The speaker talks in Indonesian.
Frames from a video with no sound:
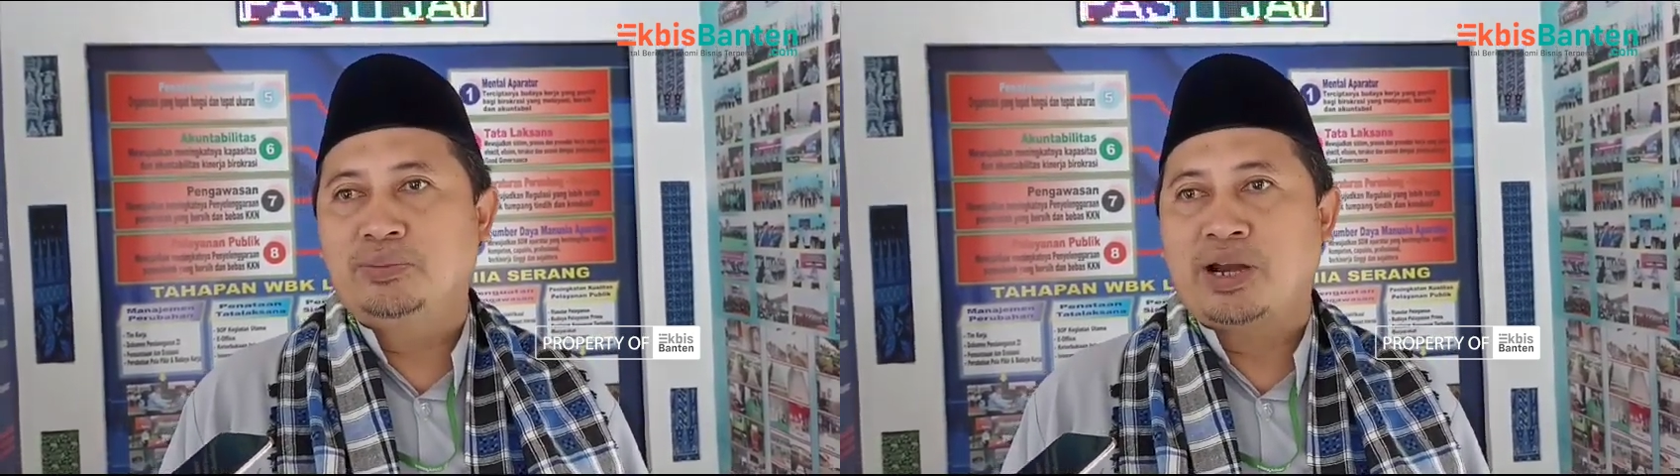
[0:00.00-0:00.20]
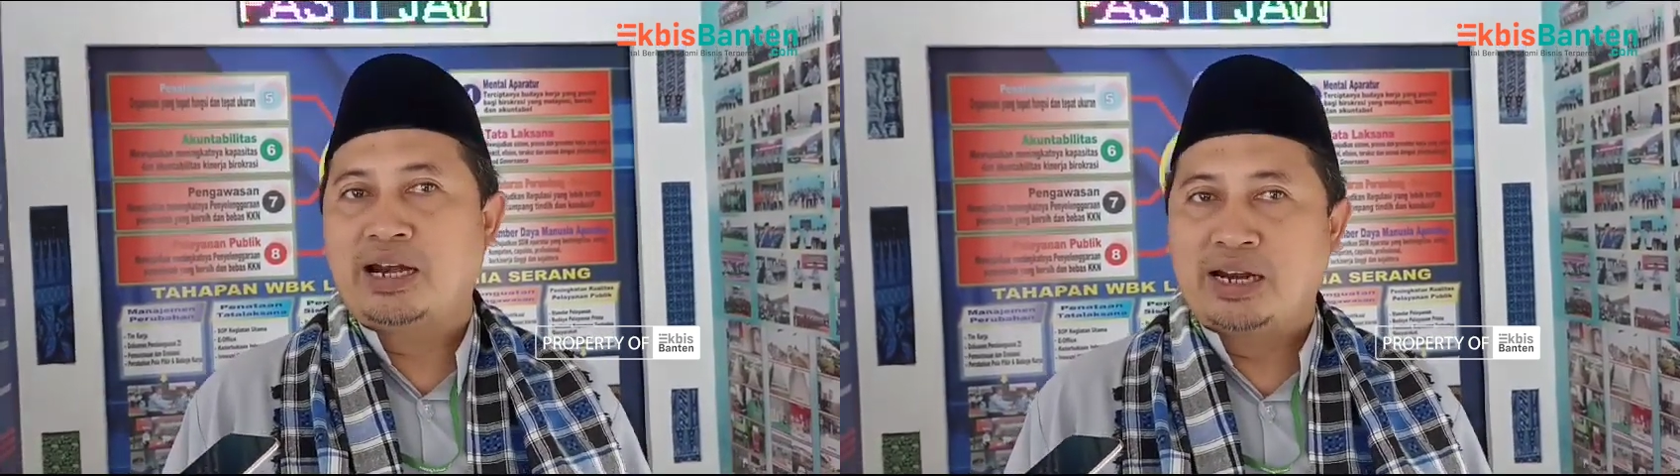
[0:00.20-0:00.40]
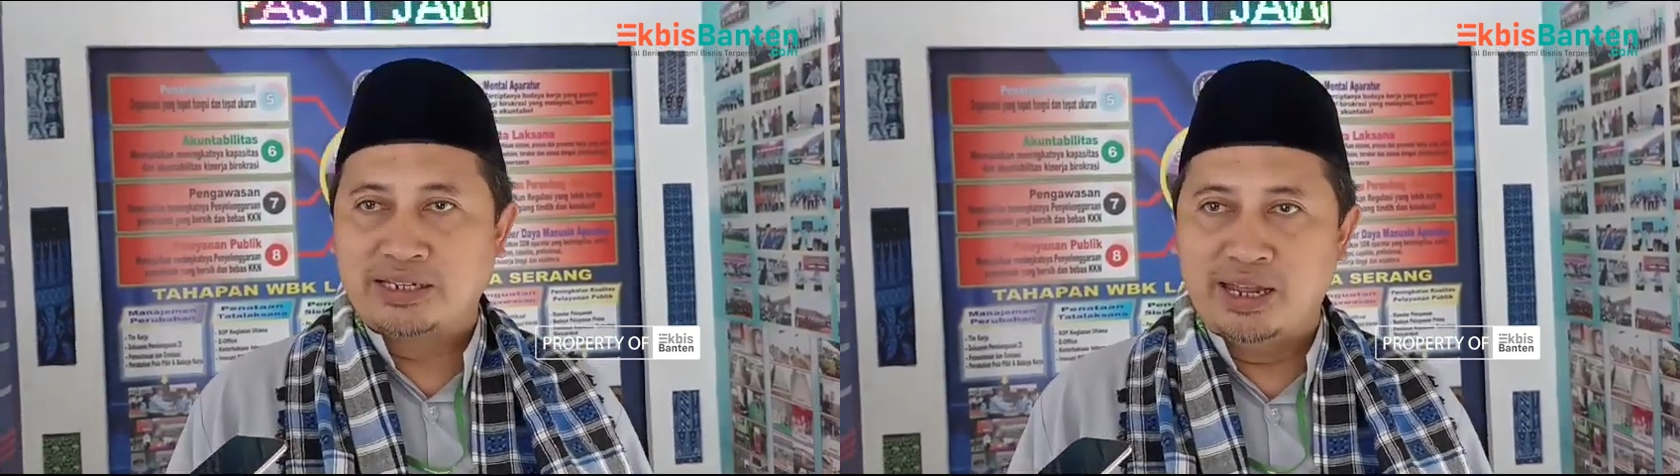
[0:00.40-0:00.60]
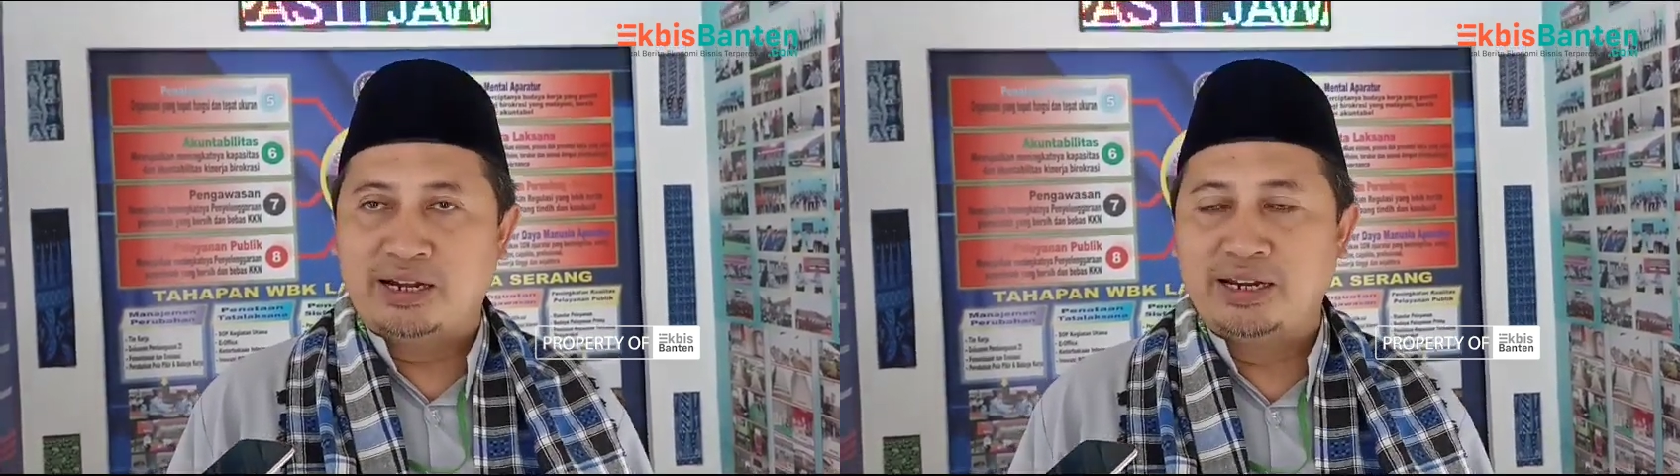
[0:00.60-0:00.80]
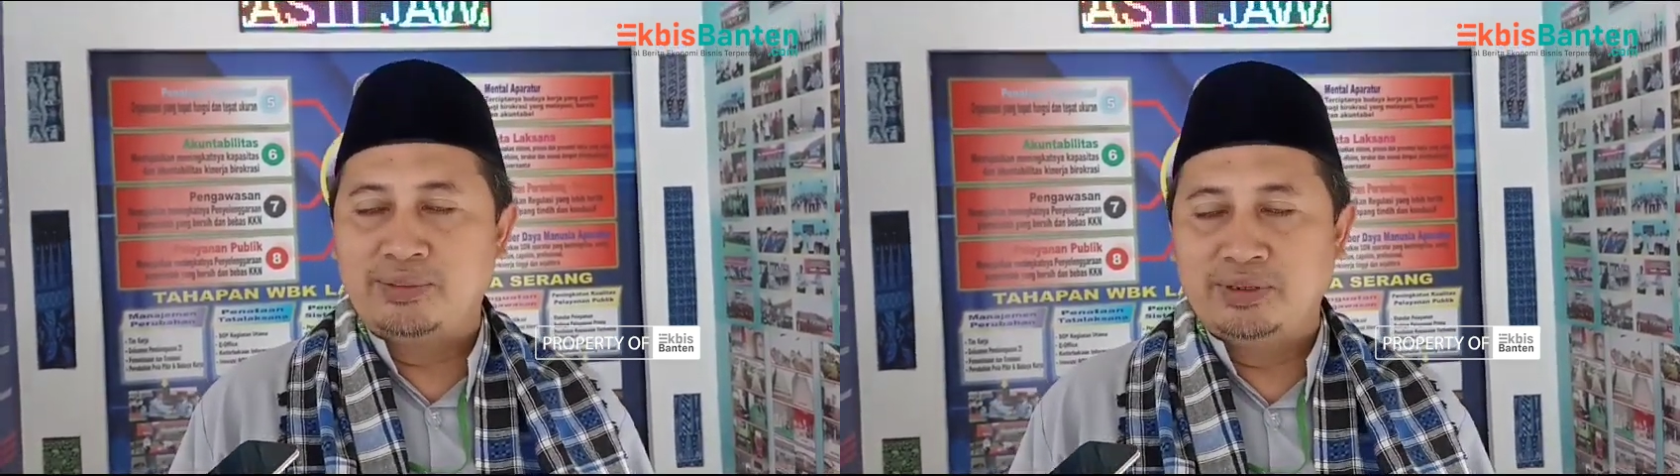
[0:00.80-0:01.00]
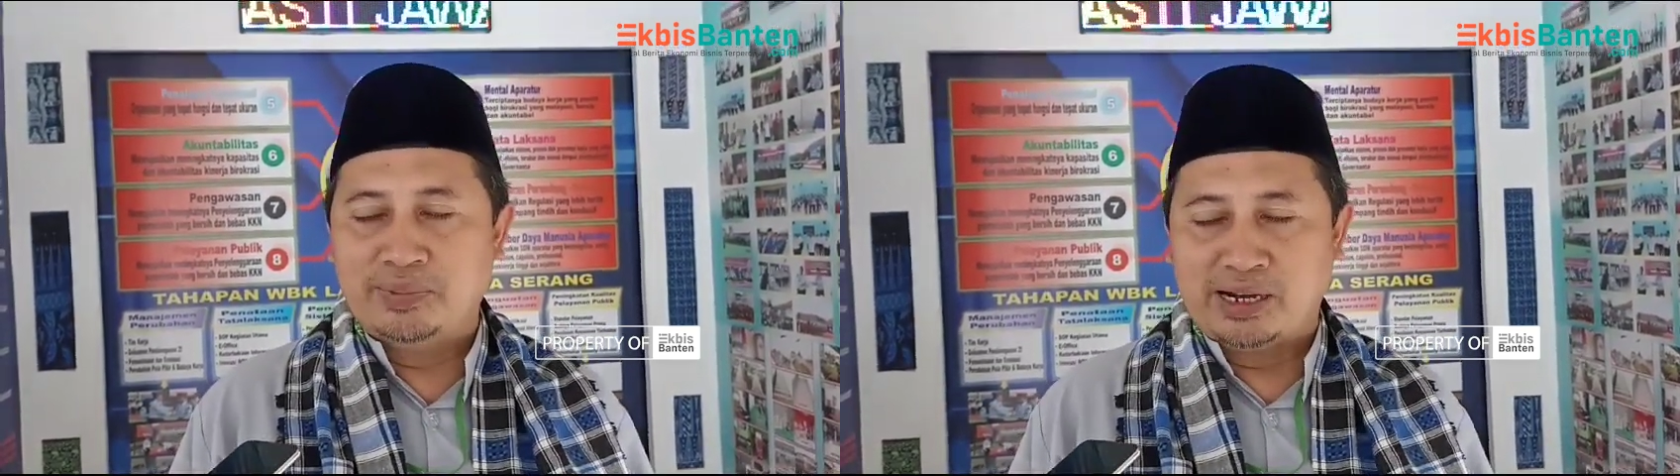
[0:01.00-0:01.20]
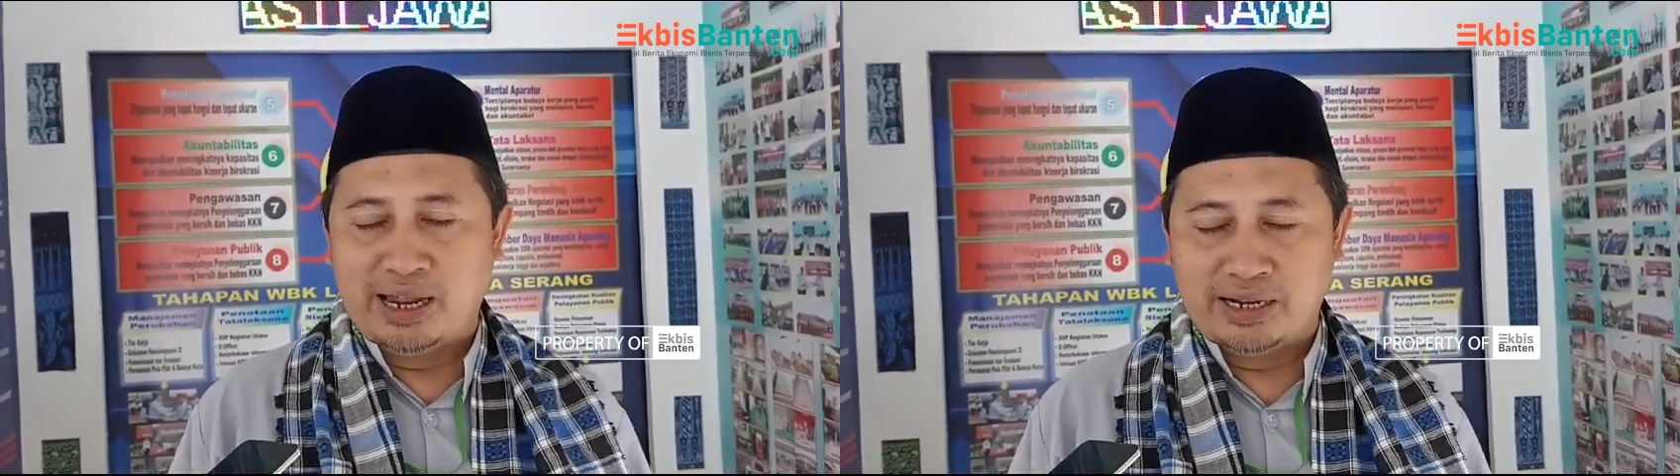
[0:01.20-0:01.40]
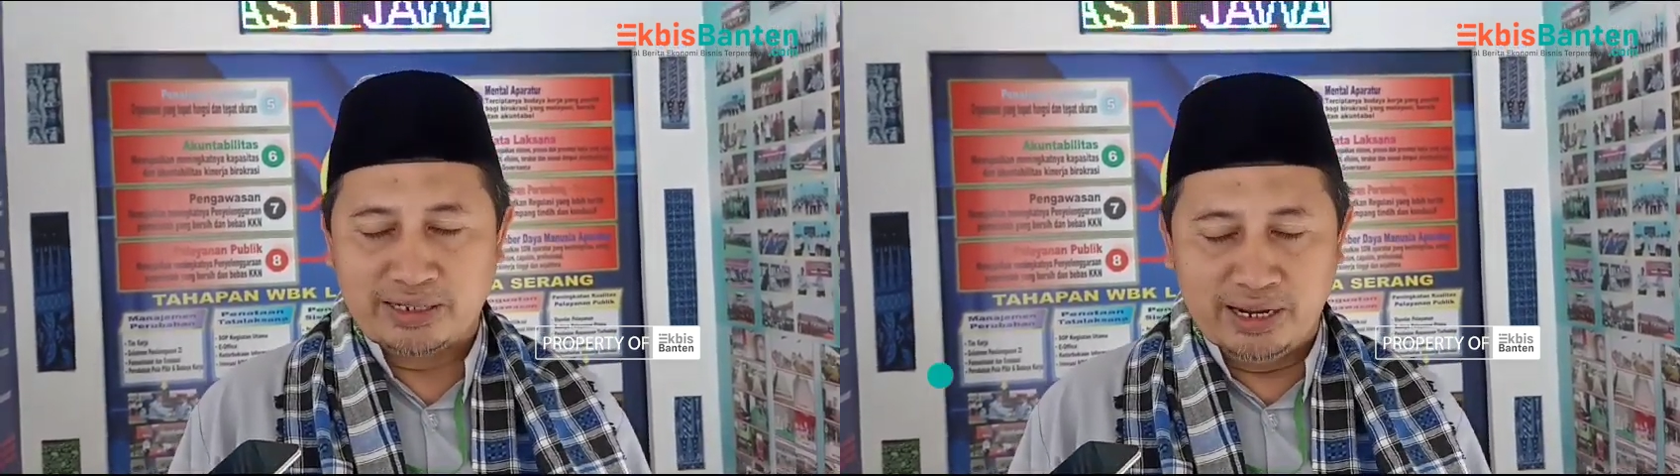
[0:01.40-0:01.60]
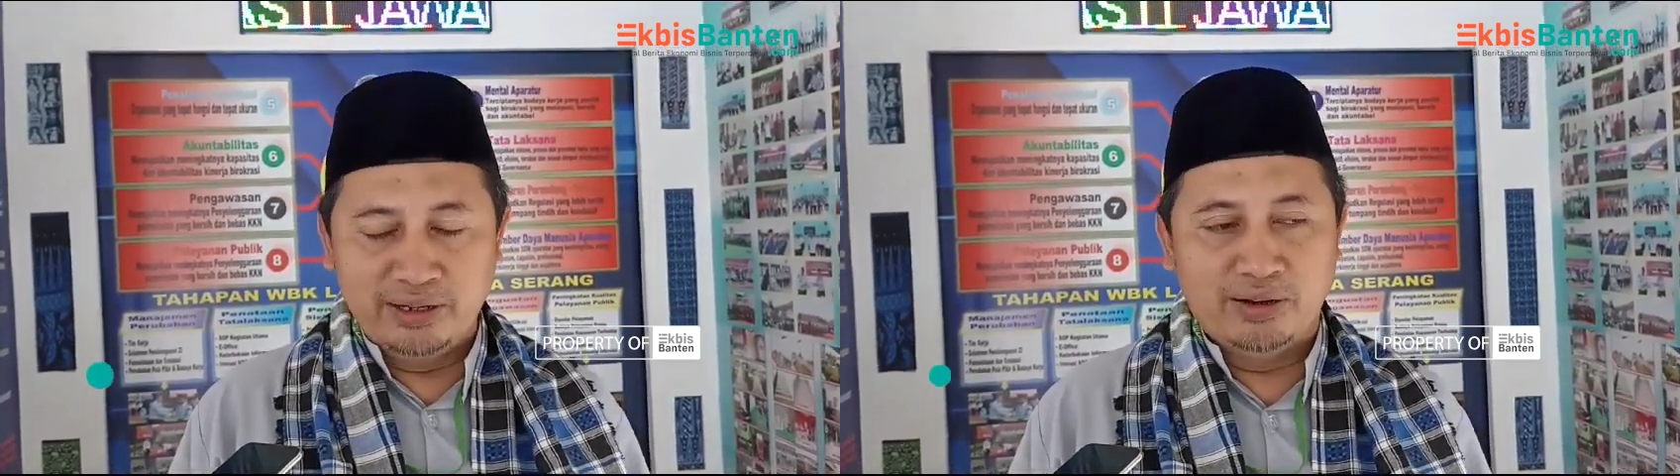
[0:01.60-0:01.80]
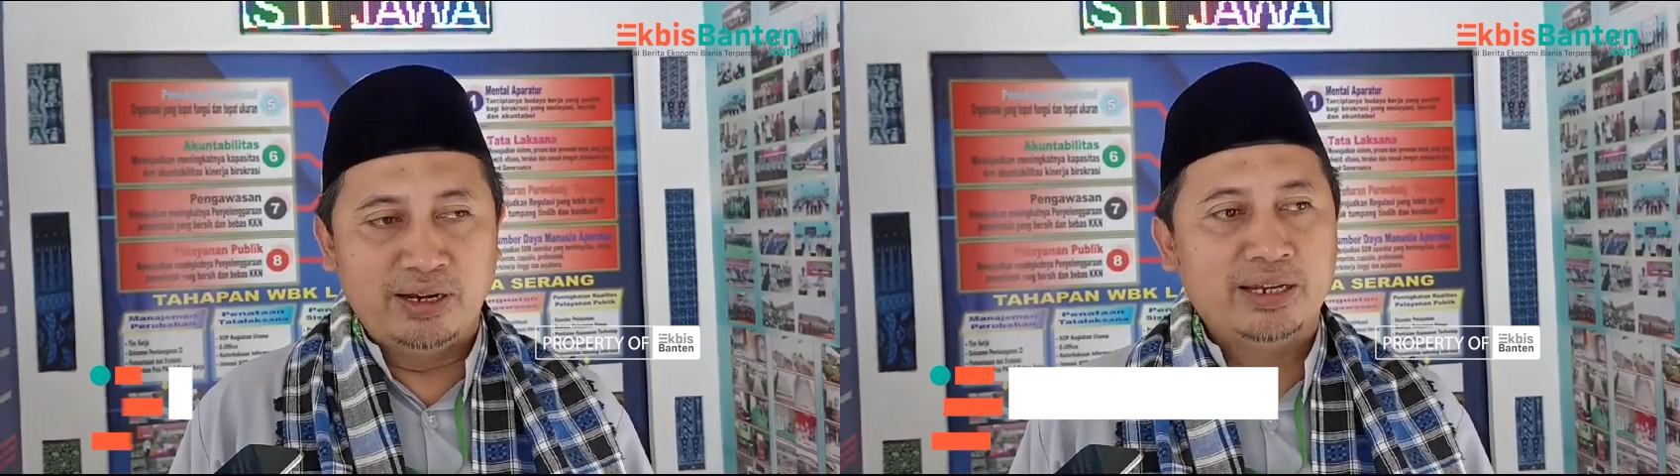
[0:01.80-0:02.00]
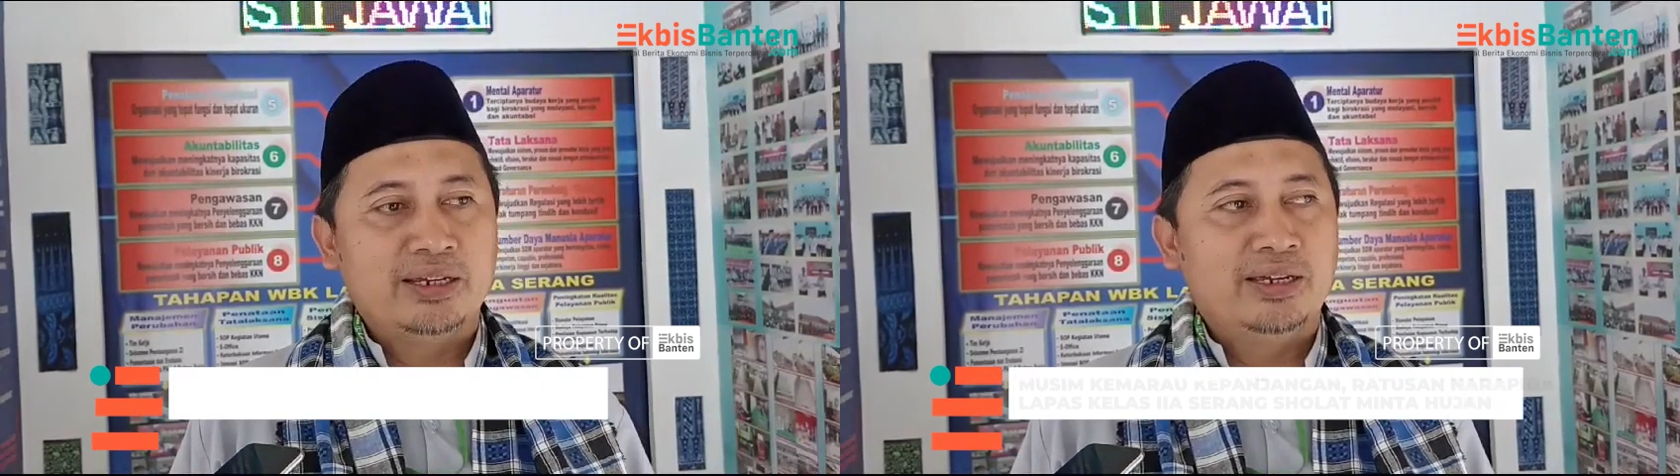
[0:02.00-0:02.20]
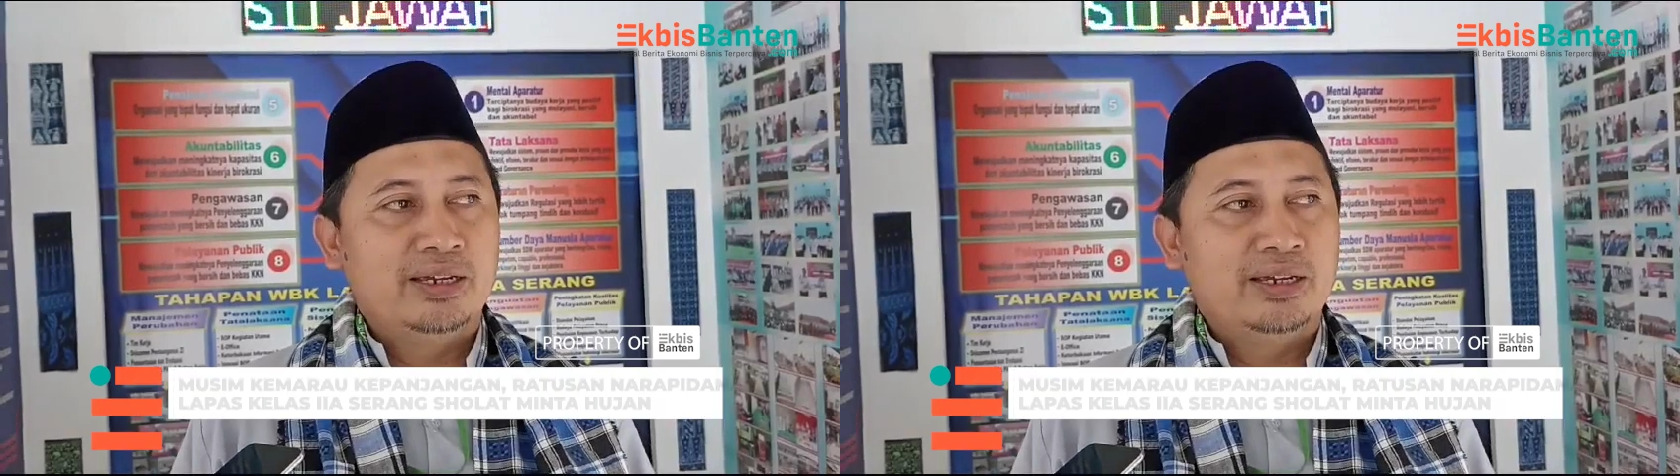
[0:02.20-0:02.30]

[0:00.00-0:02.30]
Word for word: diperakarsai oleh